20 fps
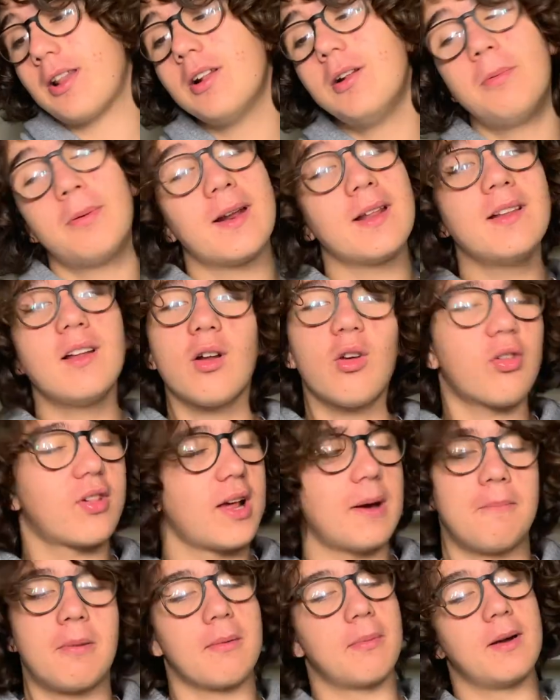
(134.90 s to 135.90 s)
li, prenderò
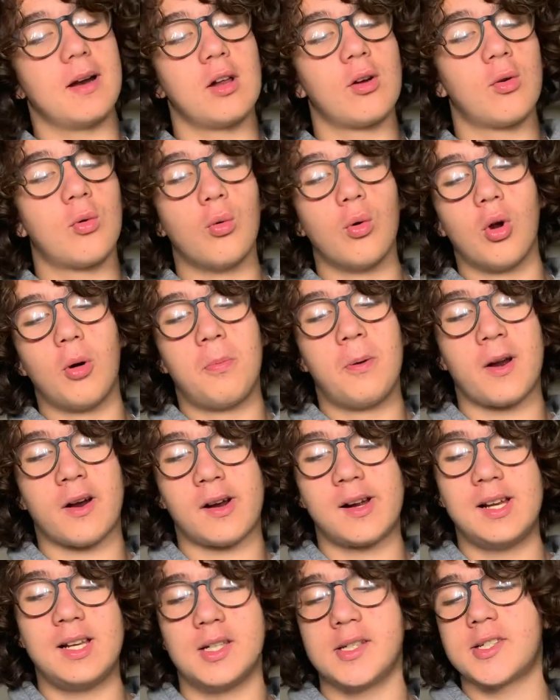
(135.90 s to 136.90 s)
sempre per il culo per
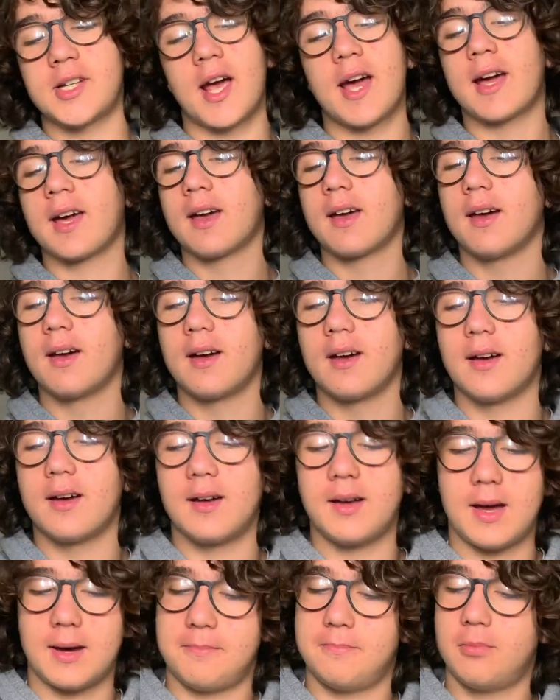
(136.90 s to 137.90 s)
il jack eh,
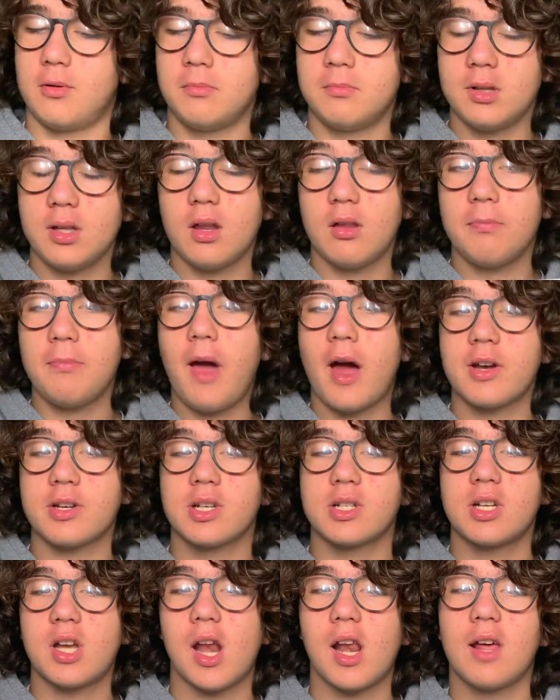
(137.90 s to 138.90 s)
Apple, mi
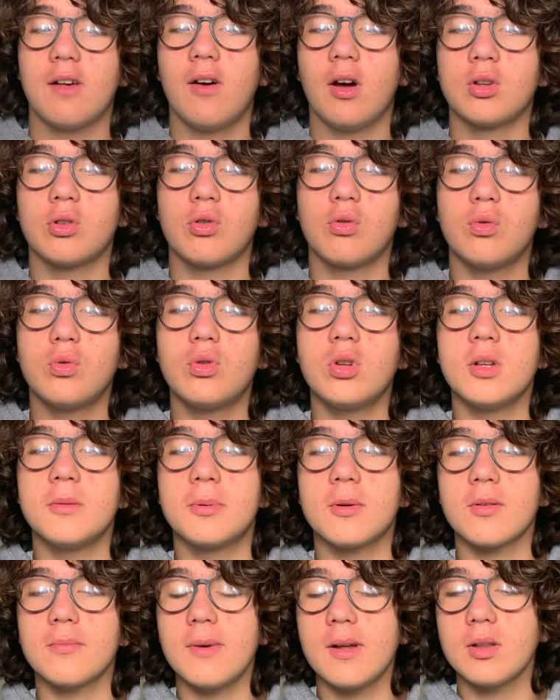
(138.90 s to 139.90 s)
dispiace, ci hanno levato su tutti i
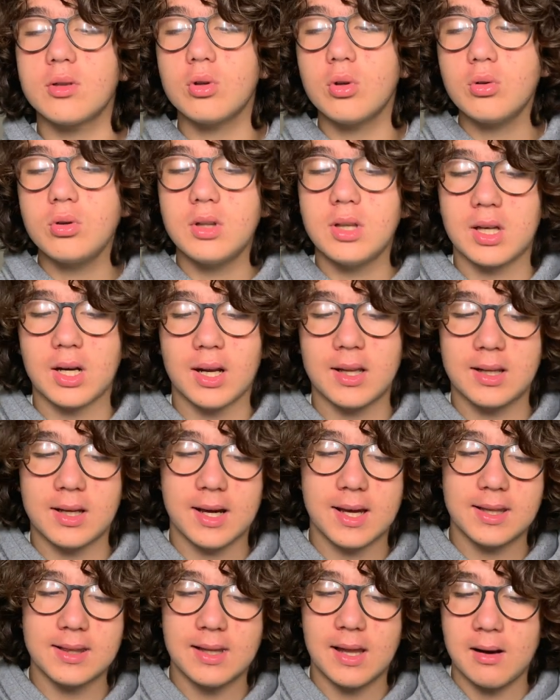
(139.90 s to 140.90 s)
prodotti tranne
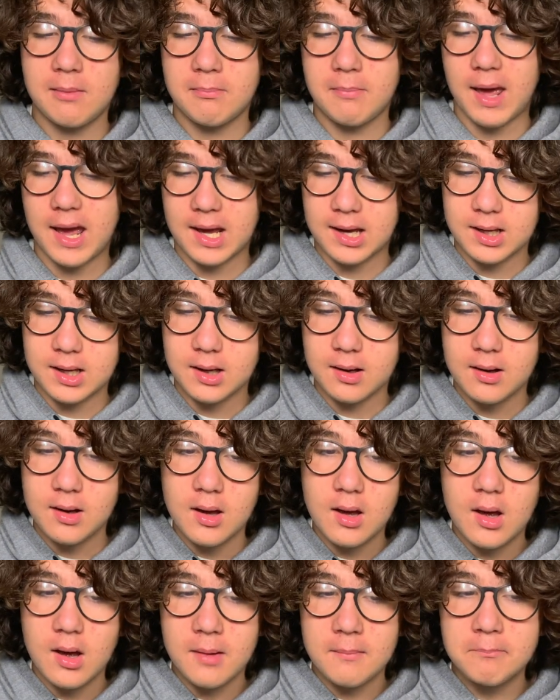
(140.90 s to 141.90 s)
che dal Mac.
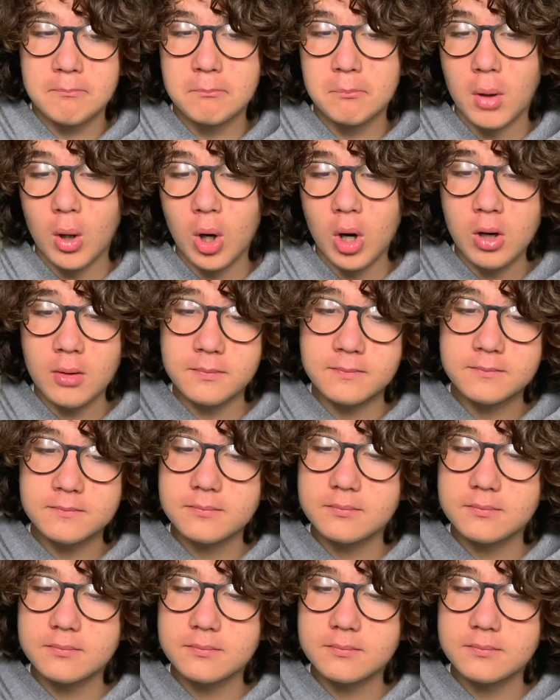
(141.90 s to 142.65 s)
Boh.